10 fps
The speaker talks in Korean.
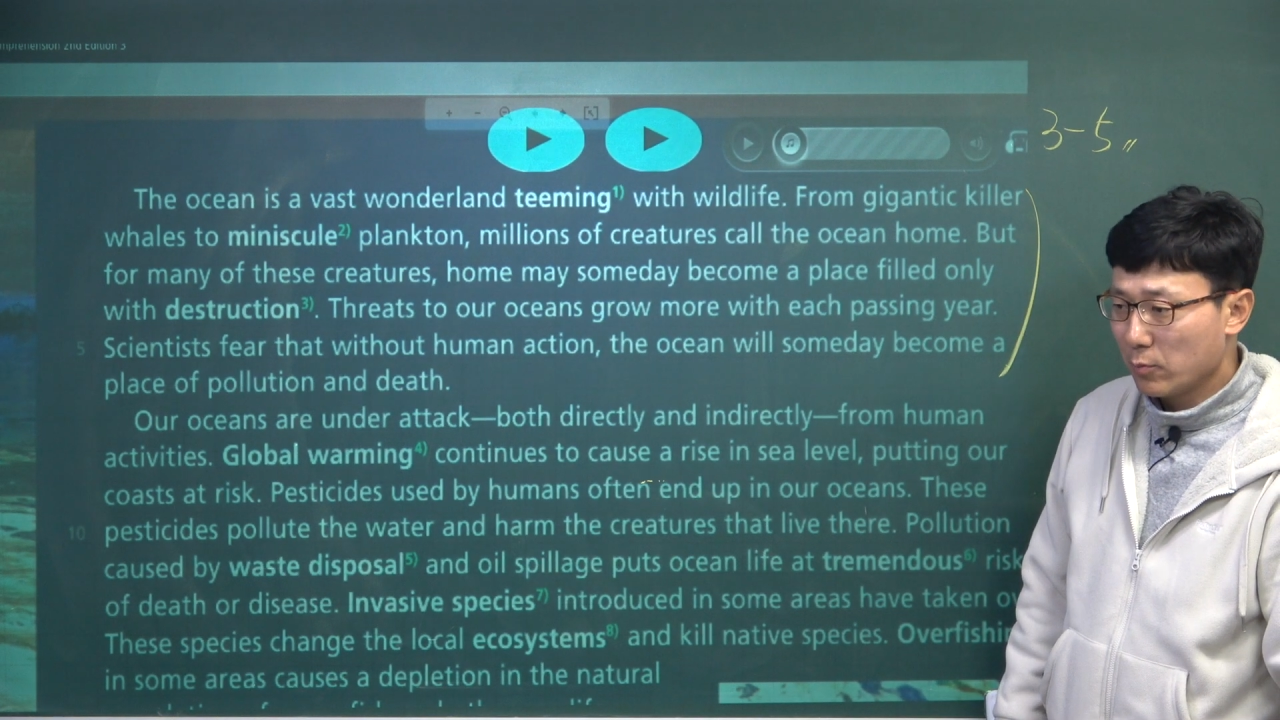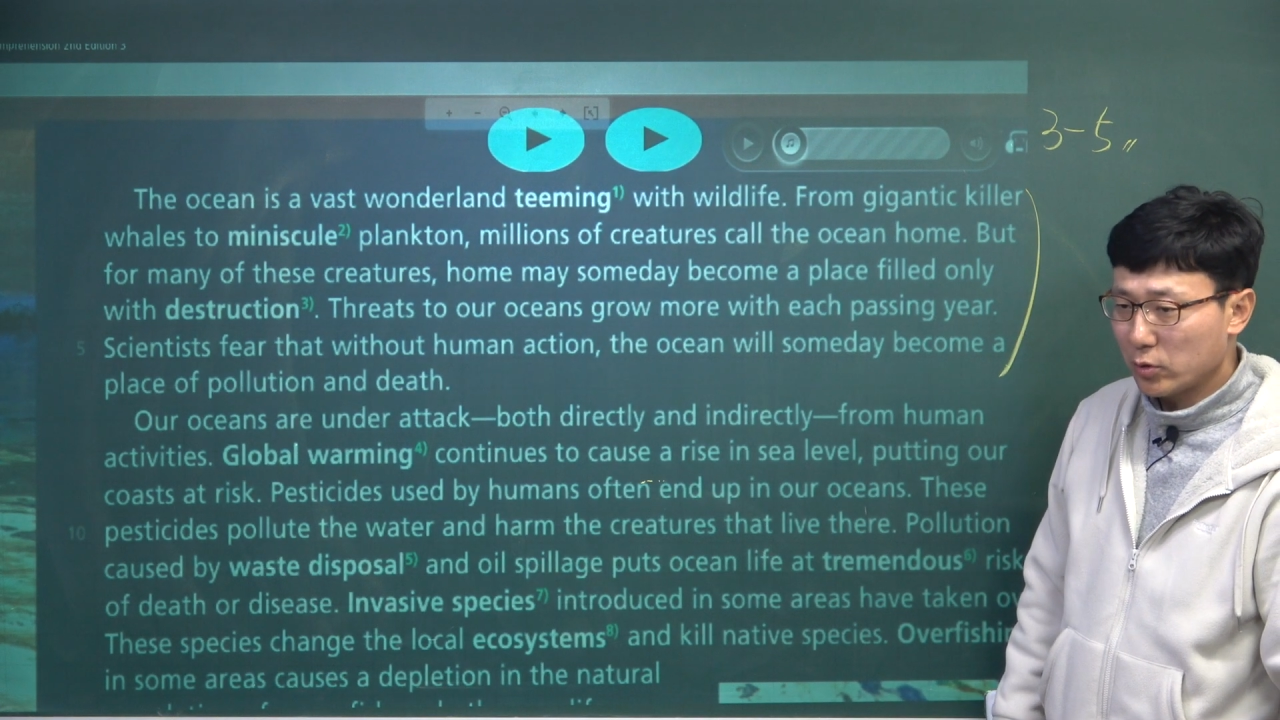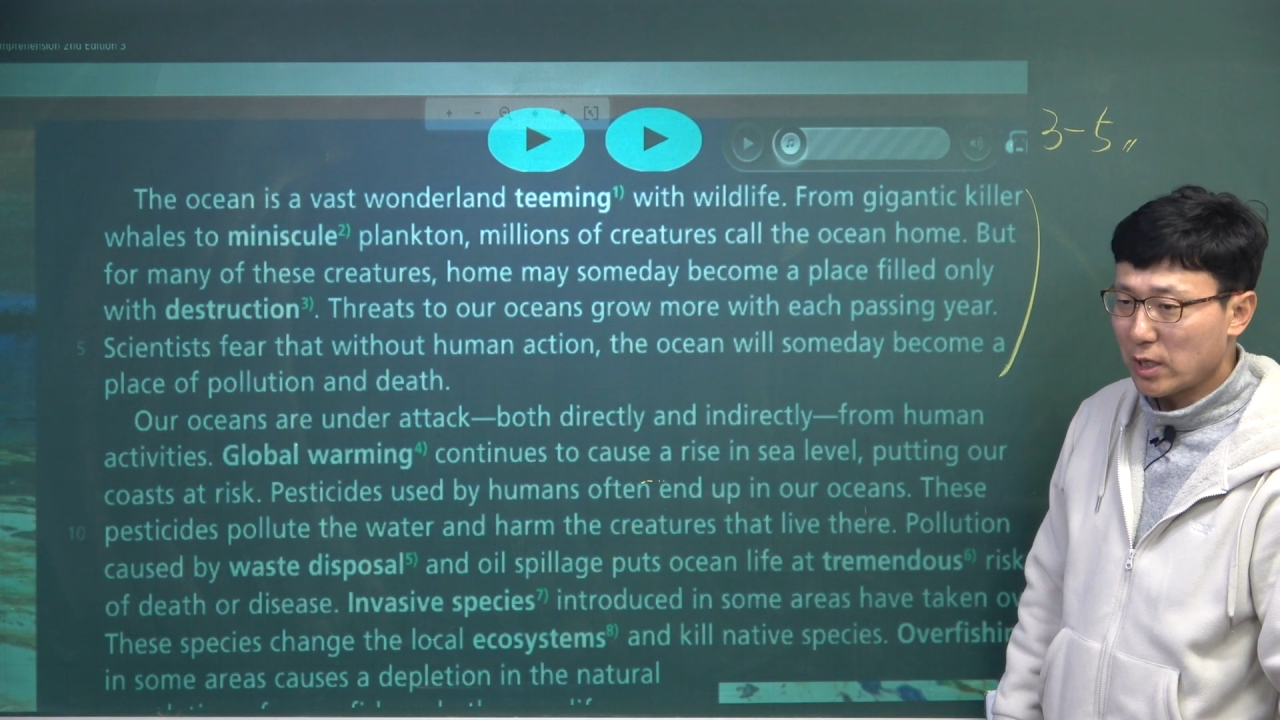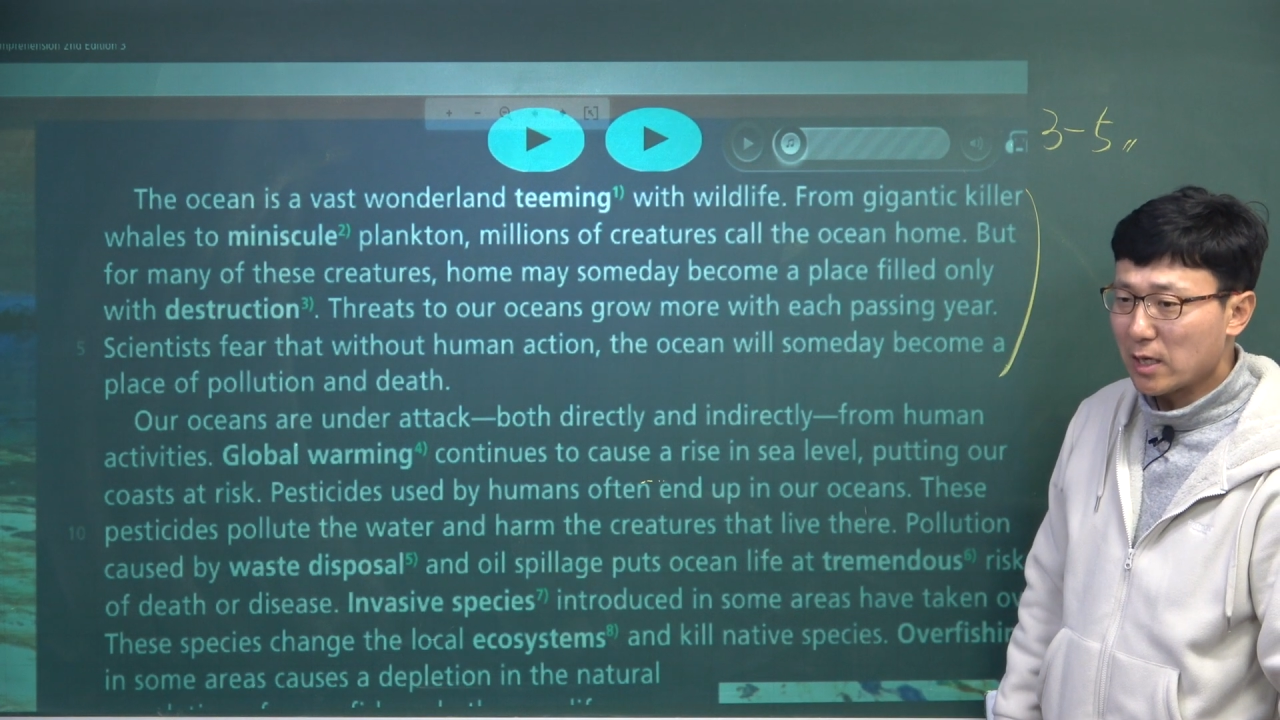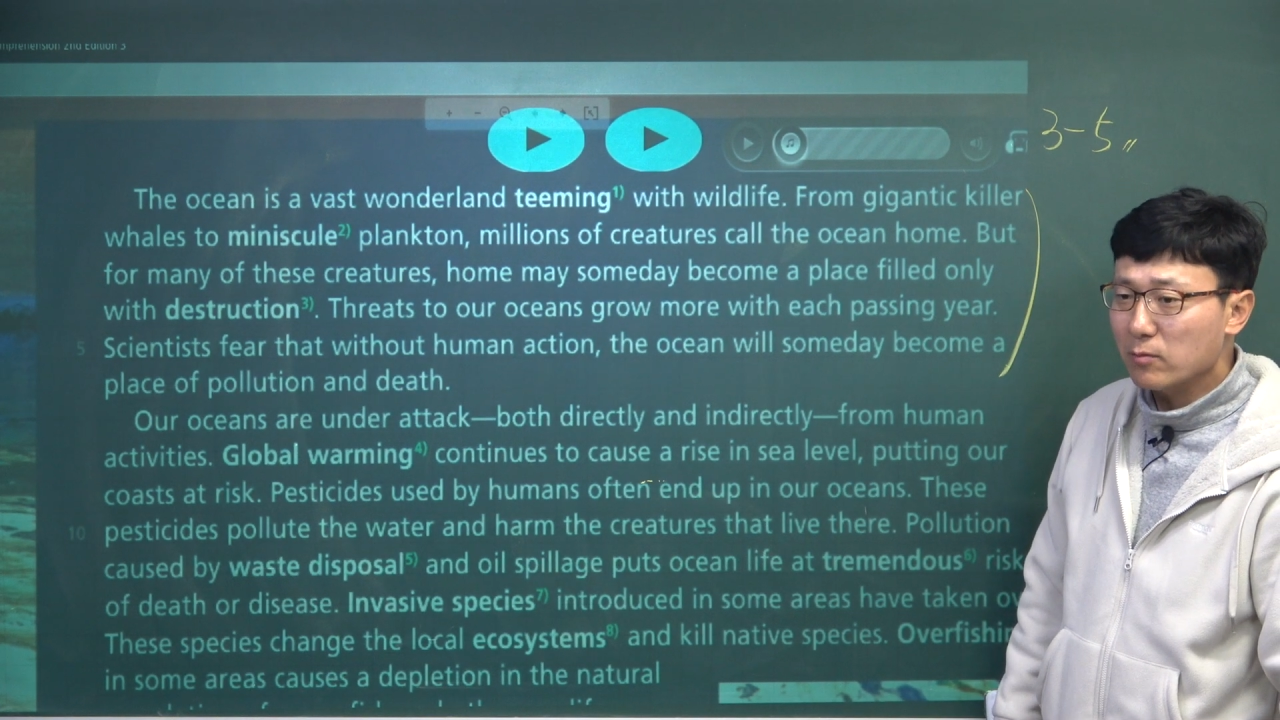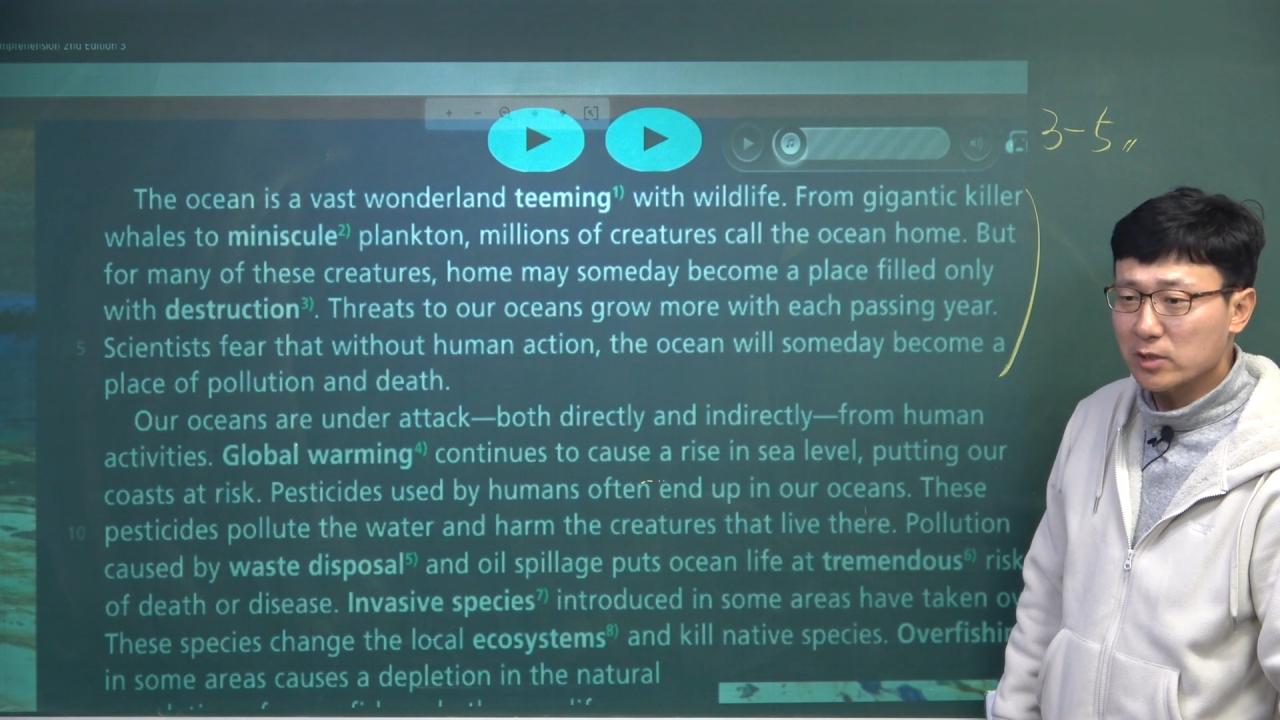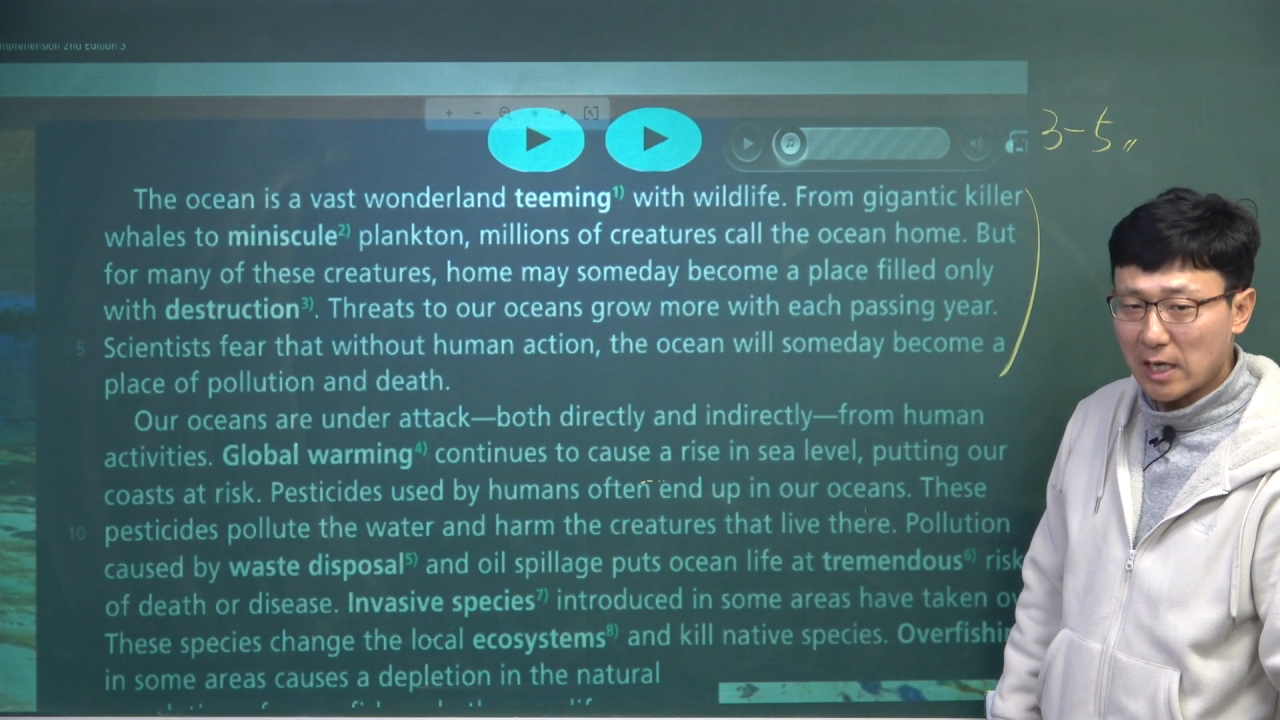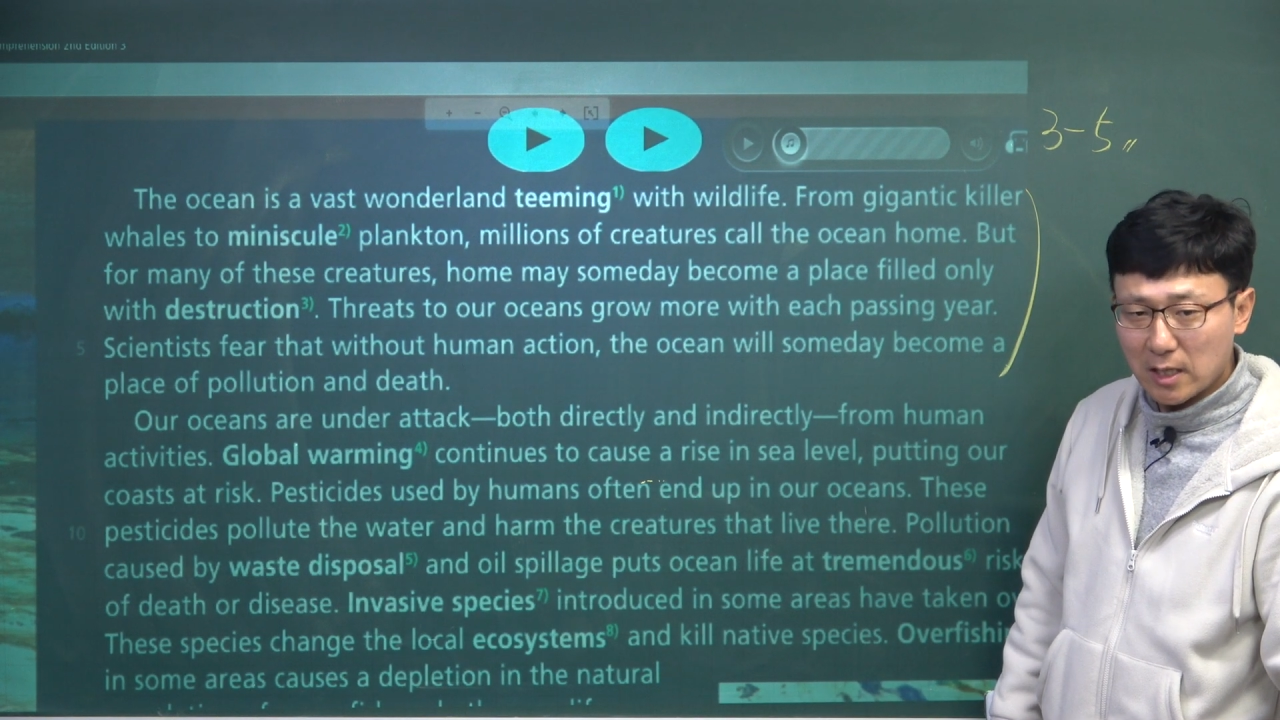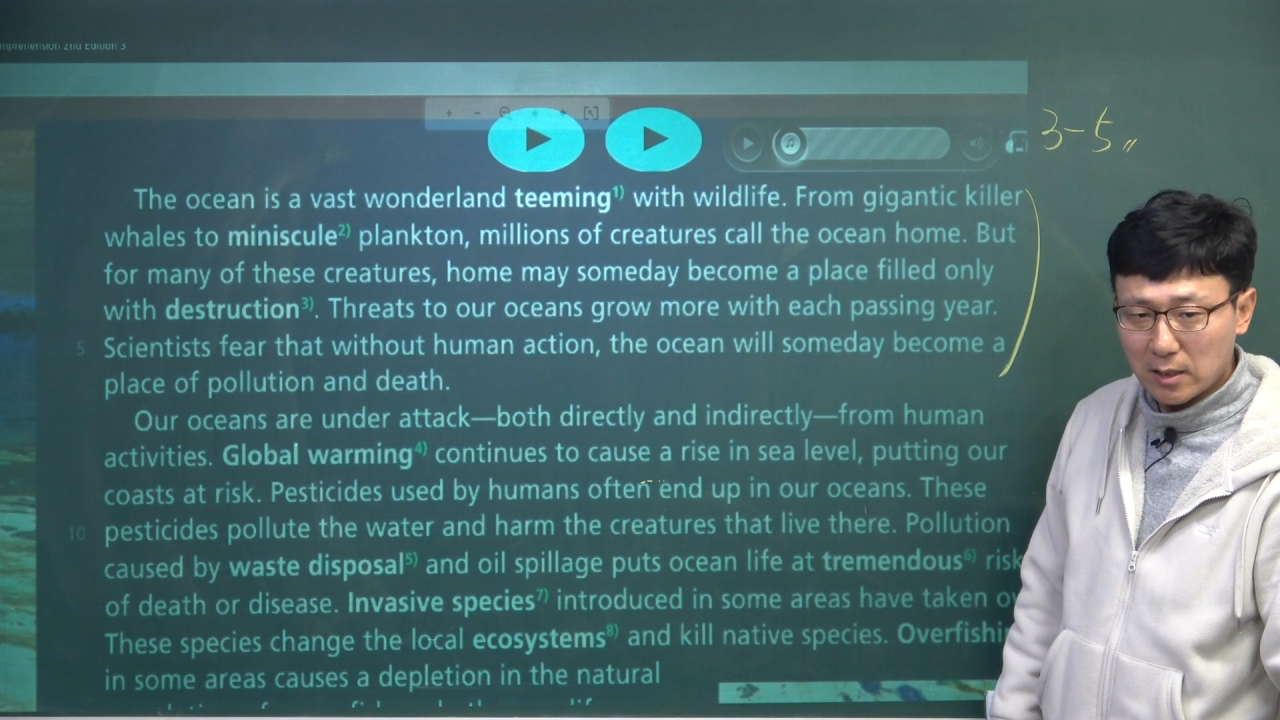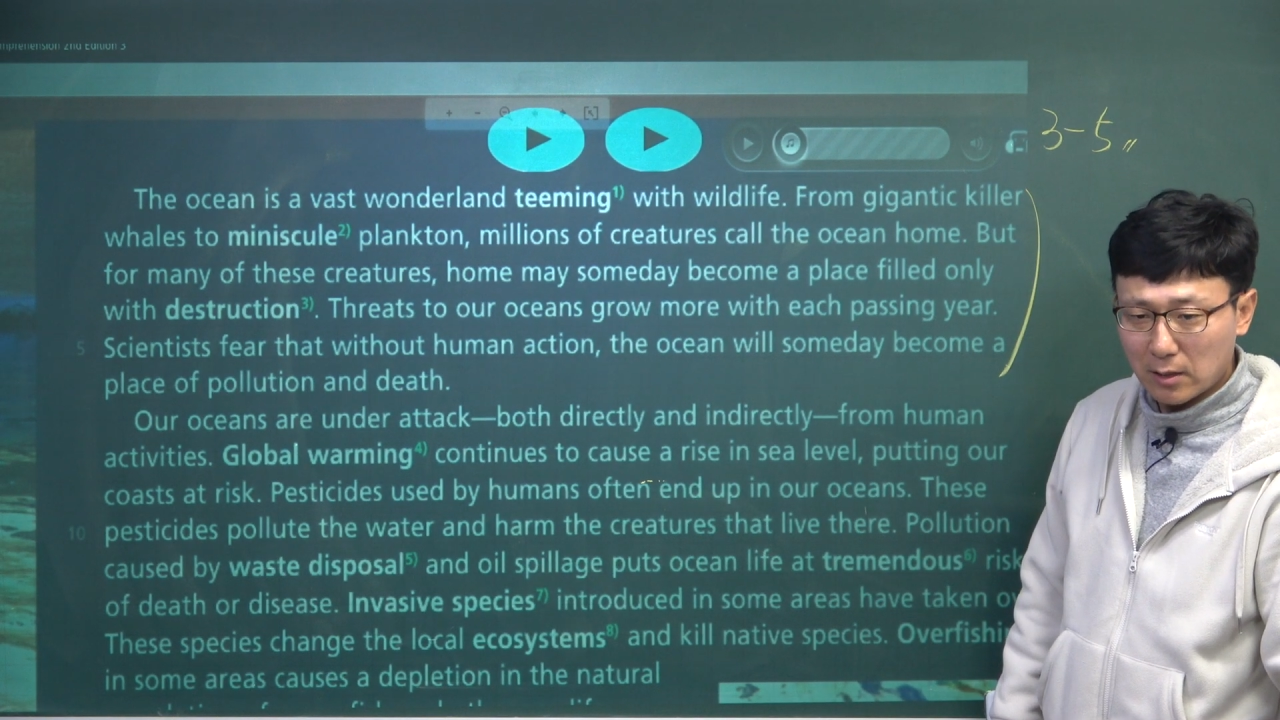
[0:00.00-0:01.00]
표시 안 하면 자기가